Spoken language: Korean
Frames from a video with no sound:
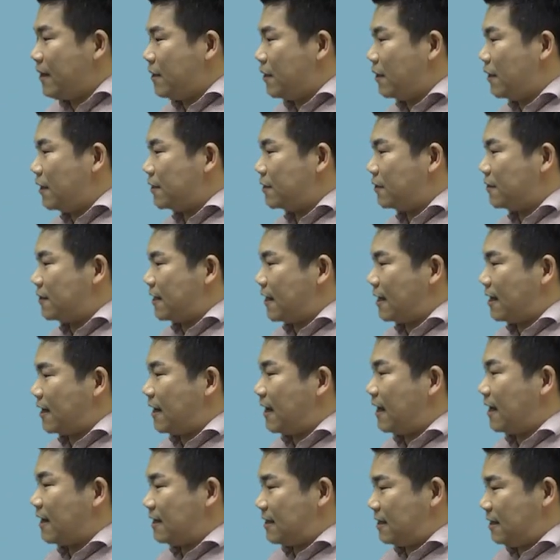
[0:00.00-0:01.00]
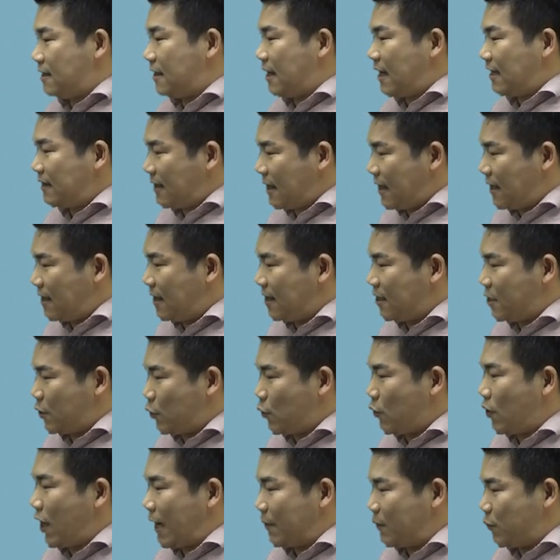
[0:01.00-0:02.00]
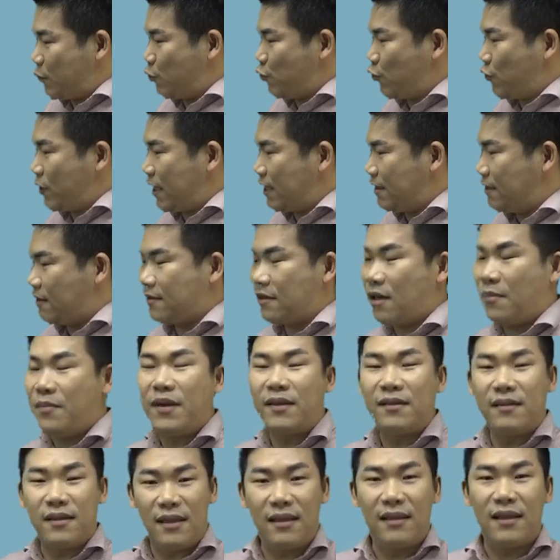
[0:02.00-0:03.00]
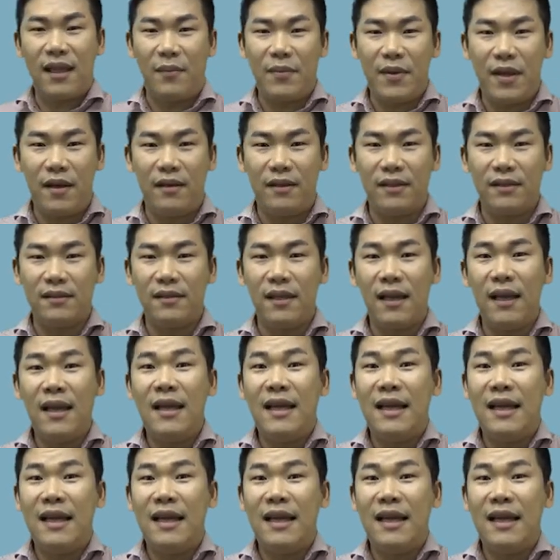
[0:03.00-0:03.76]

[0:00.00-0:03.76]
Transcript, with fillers: 여기서 제가 크게 세 가지로 압축해서 설명드린다면